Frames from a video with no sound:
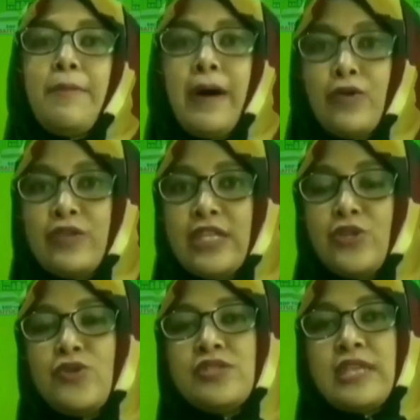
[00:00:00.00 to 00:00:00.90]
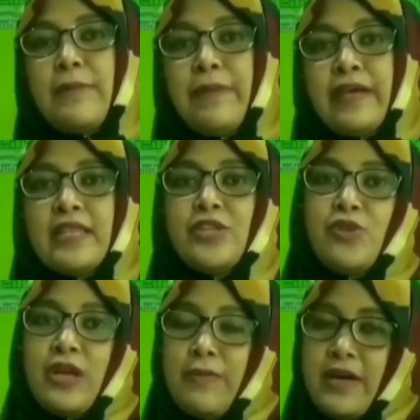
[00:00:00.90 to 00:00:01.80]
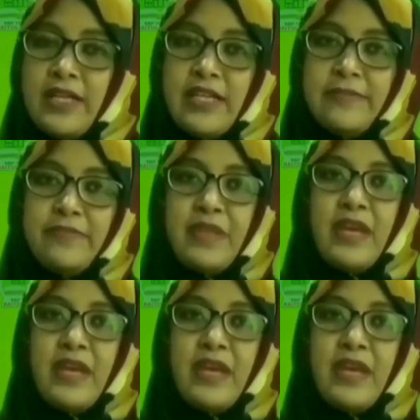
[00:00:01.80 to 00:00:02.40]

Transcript: bangun tidur sampai tidur kembali.